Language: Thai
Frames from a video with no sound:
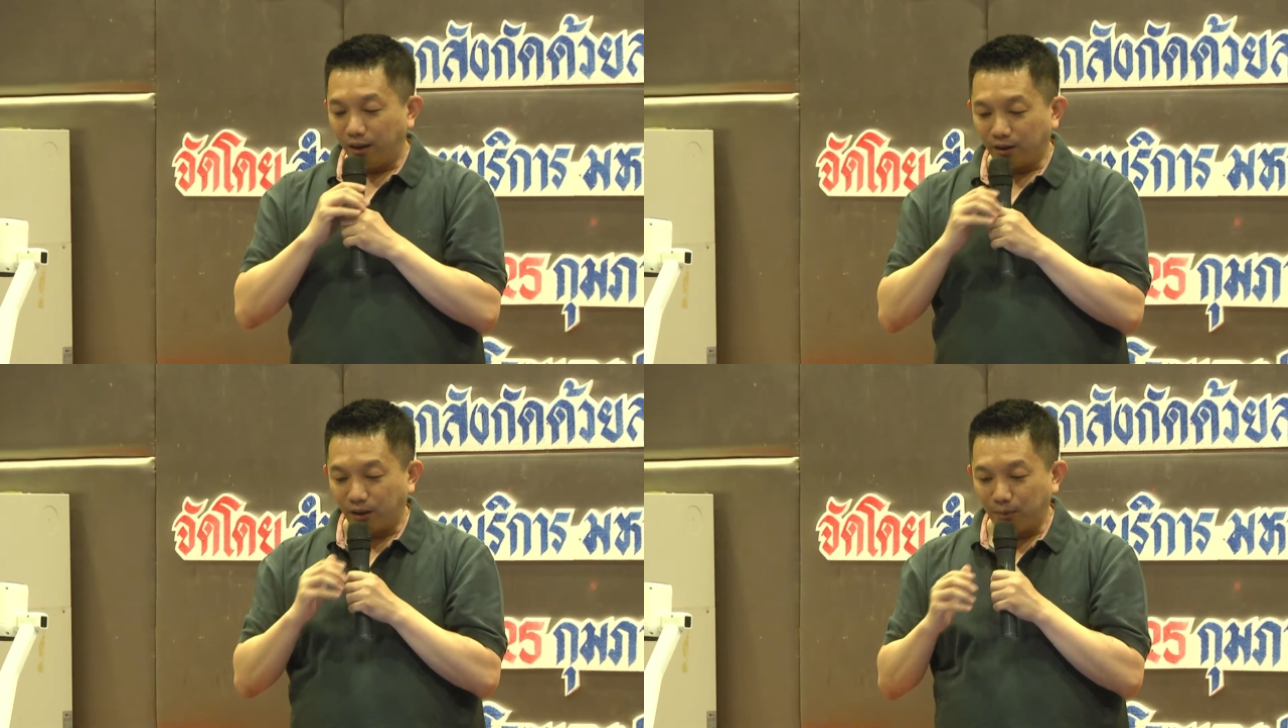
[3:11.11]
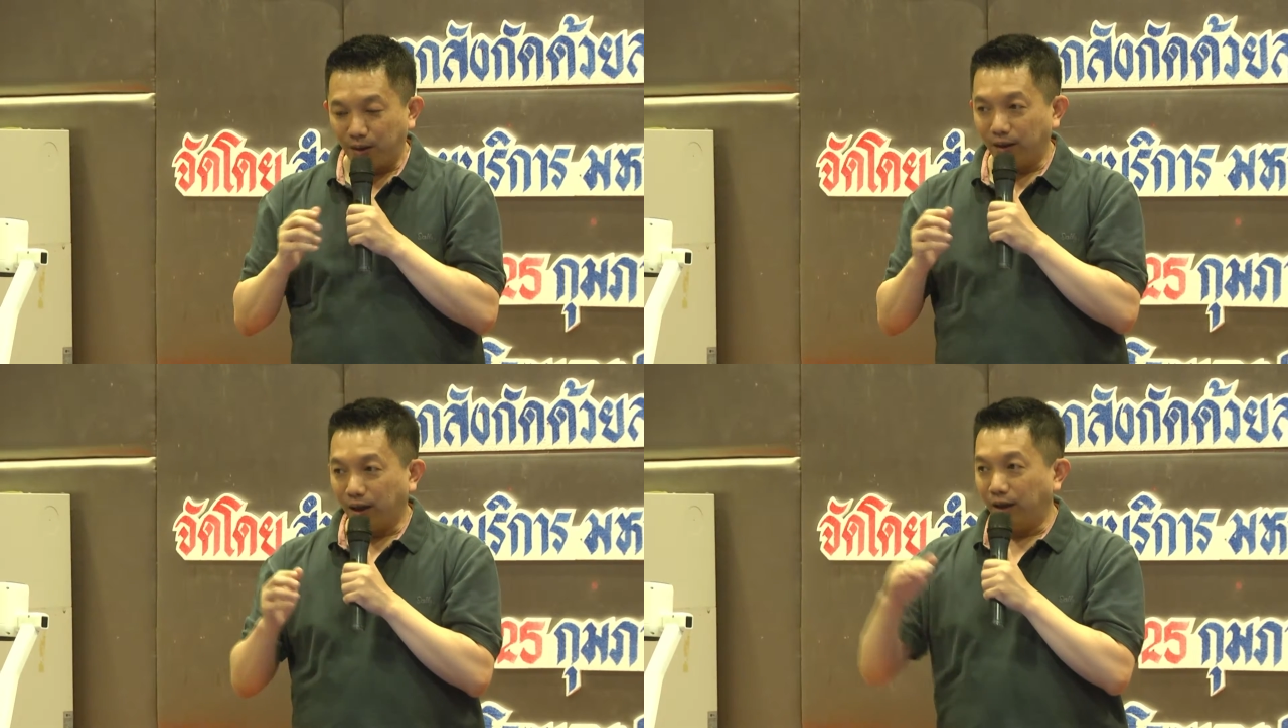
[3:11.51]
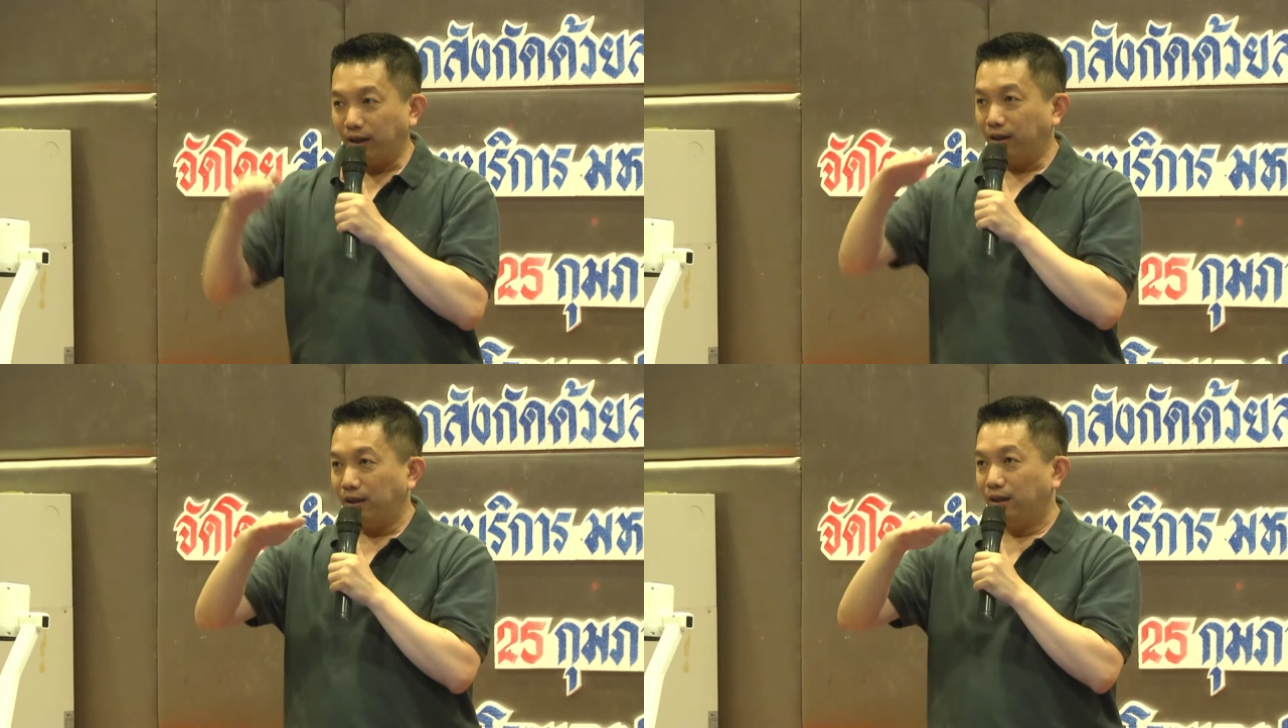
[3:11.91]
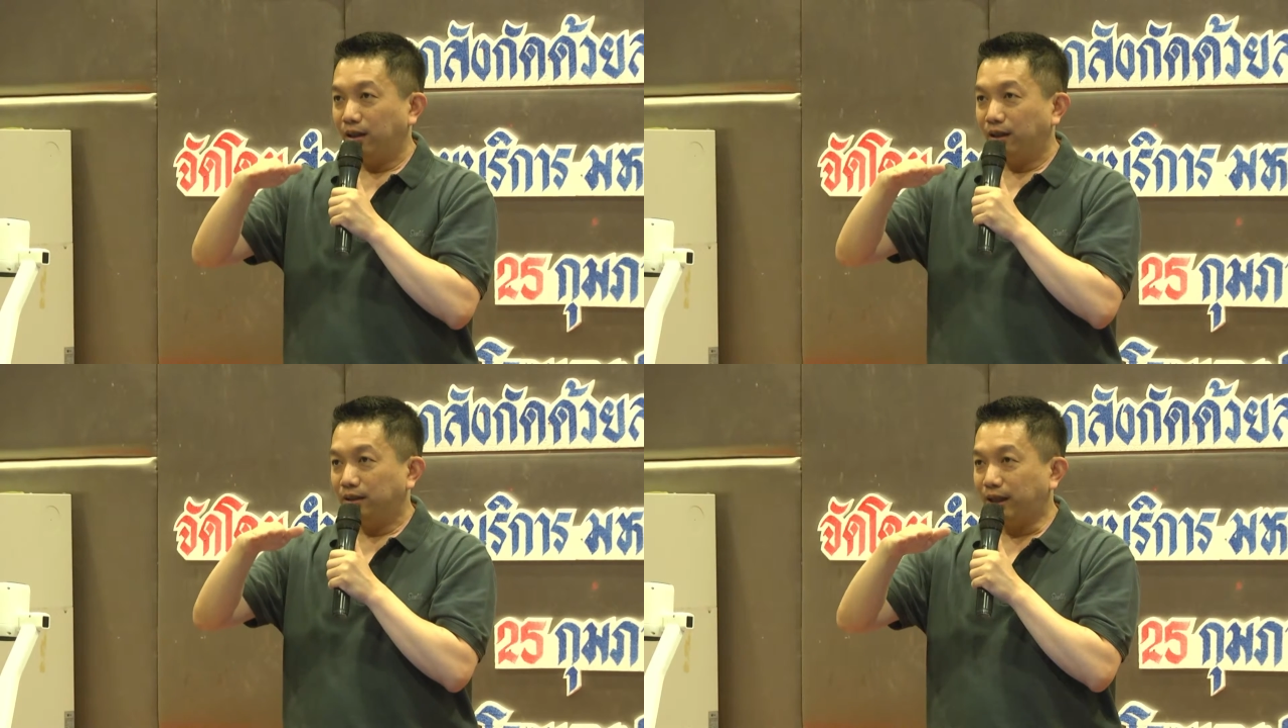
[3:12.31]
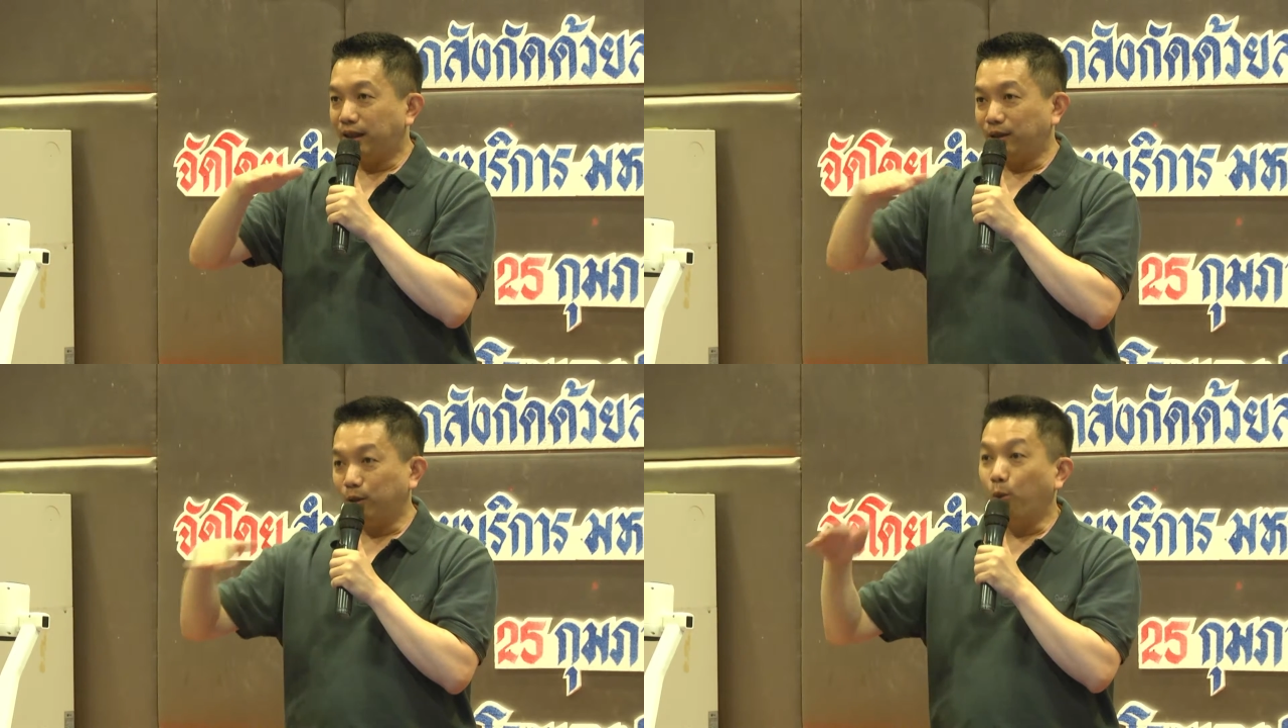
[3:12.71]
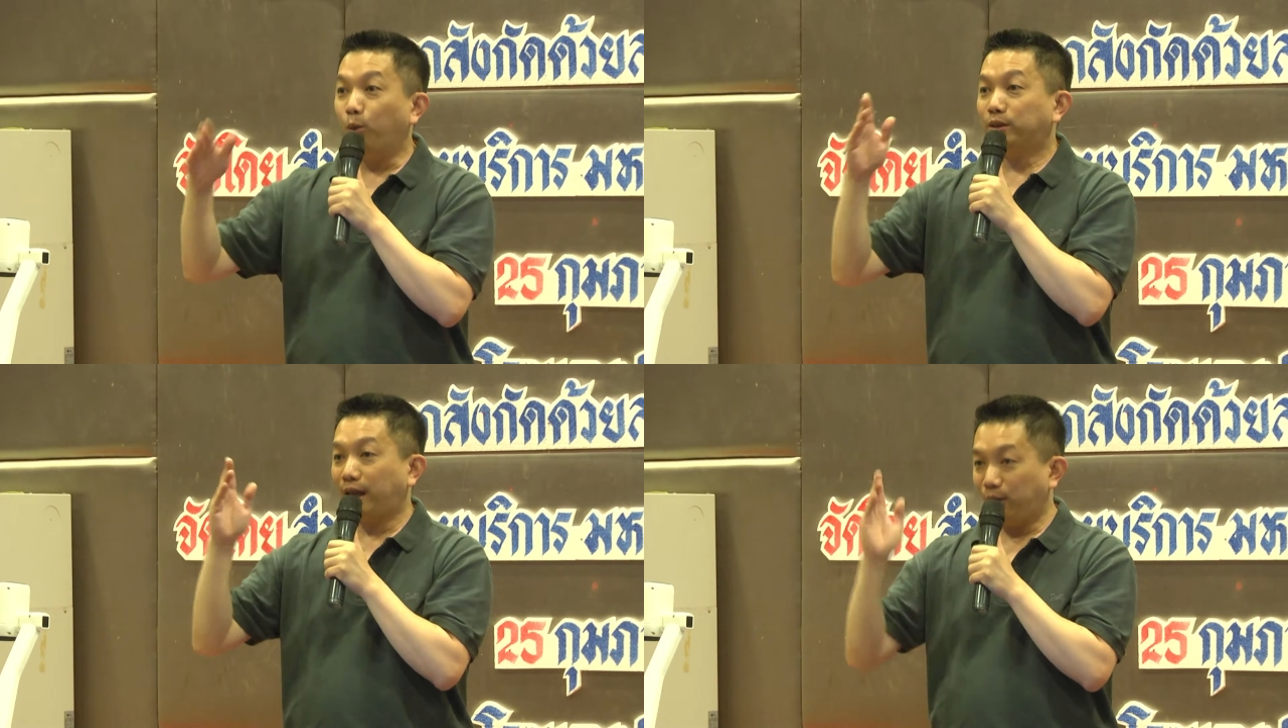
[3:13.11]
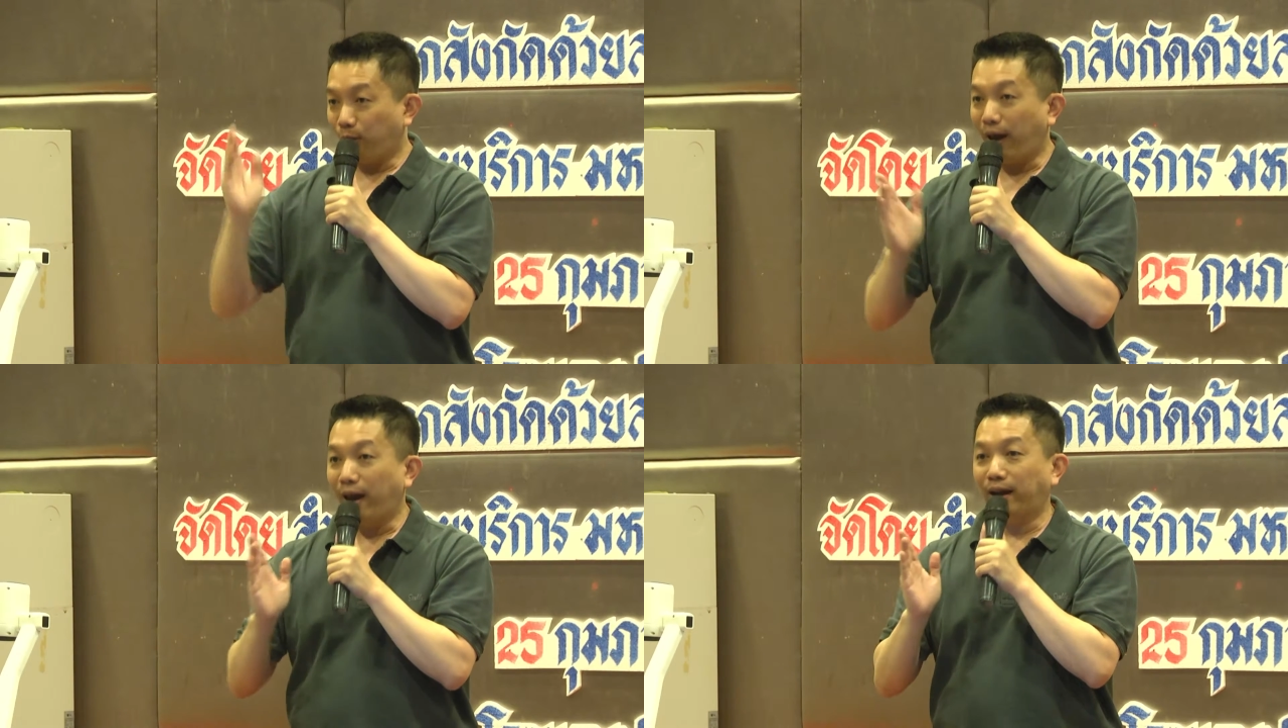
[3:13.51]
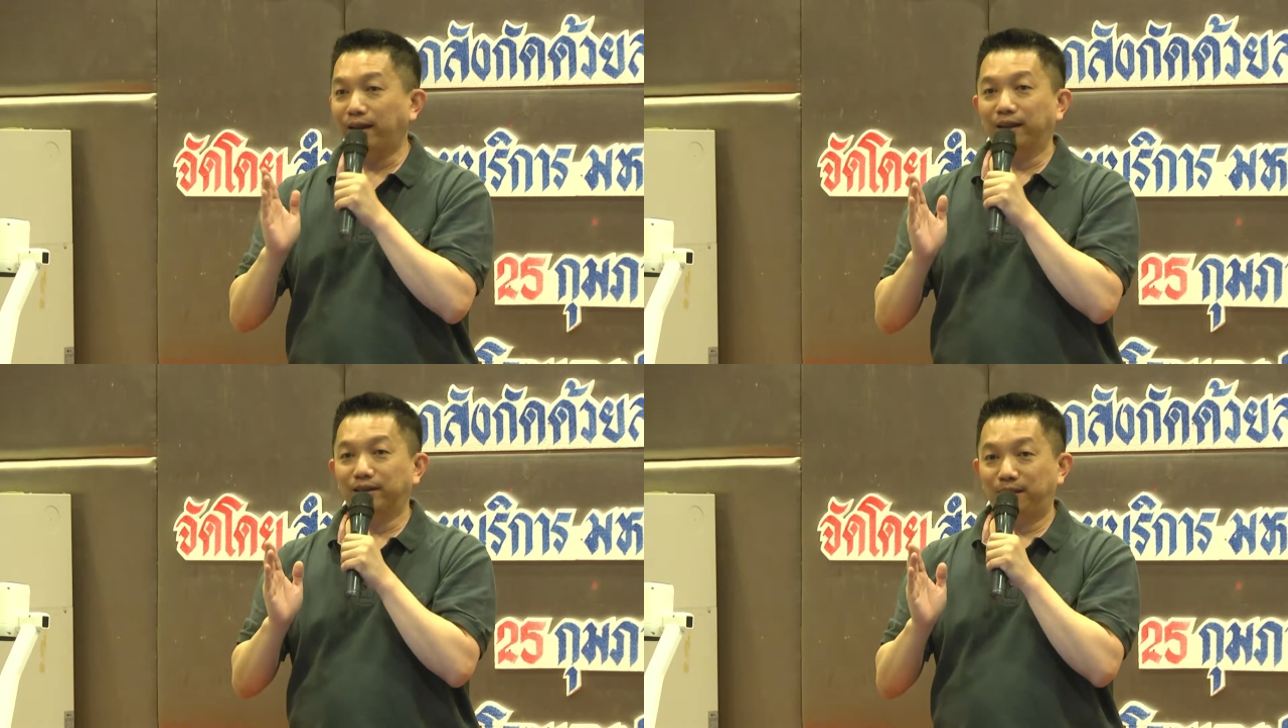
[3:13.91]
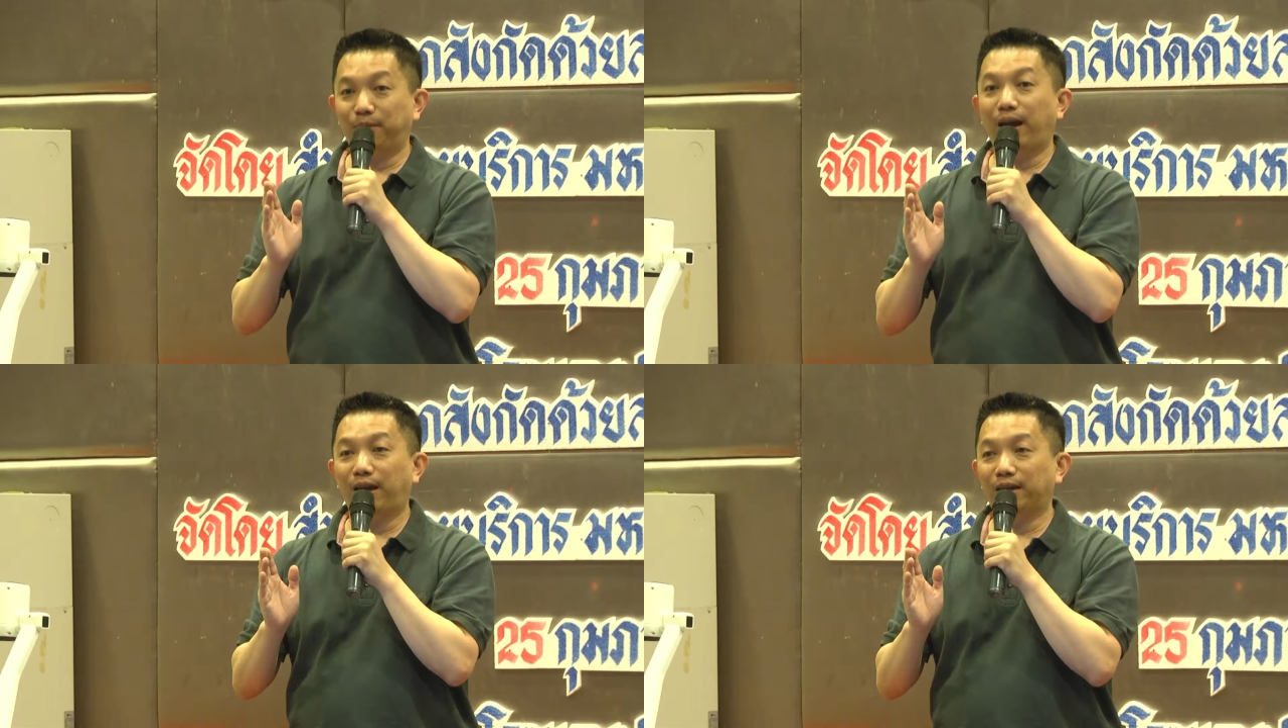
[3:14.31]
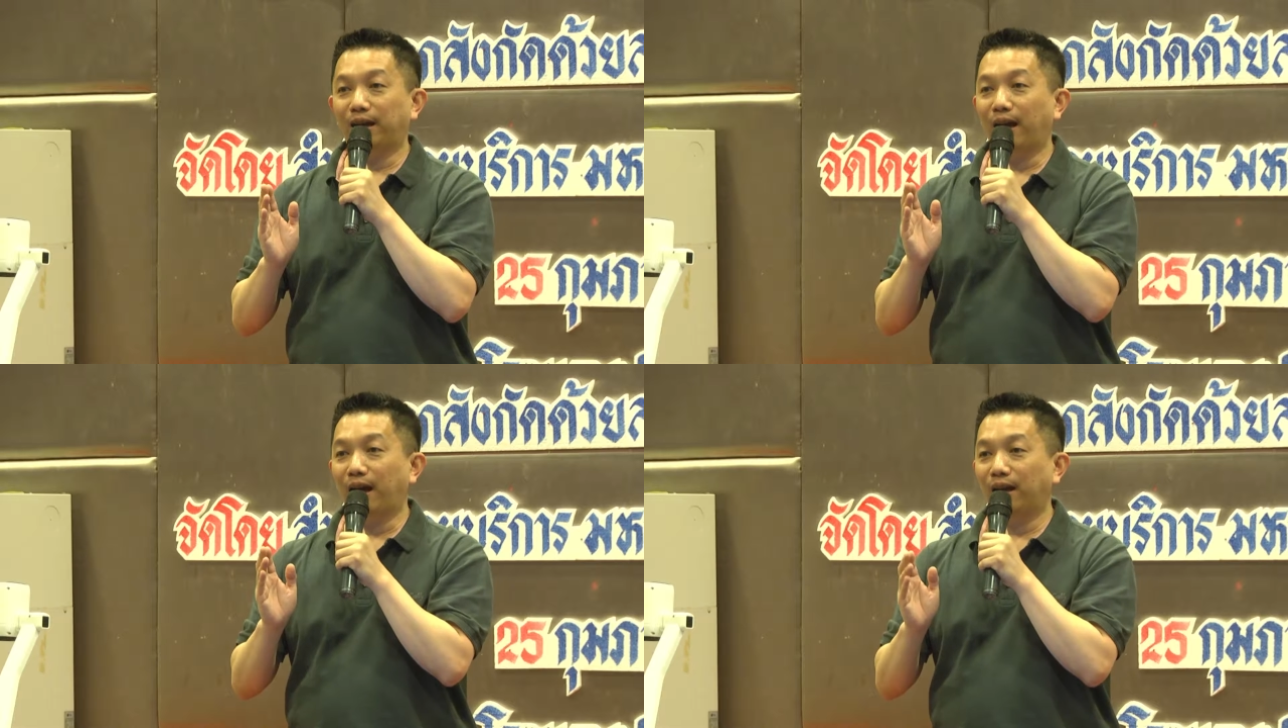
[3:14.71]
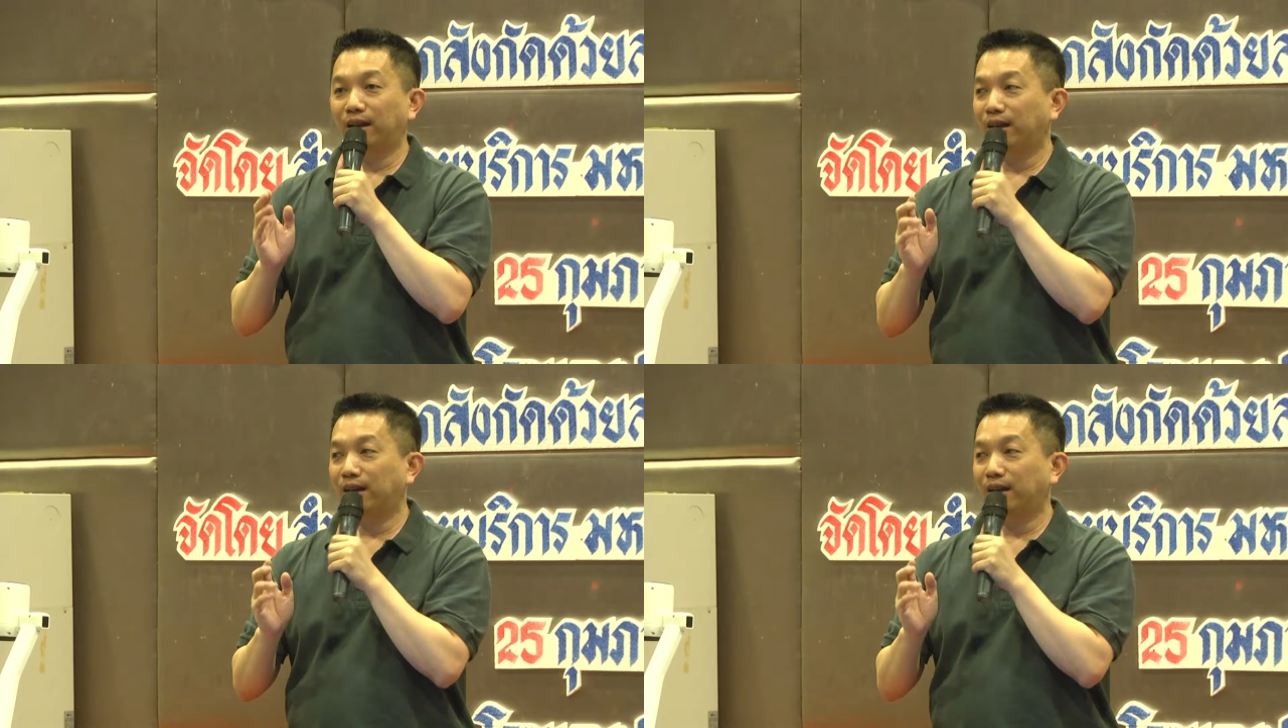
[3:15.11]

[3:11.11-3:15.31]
แล้วก็มีไอ้เส้นรุ้งเส้นแหวงอีกใช่ไหมนะฮะ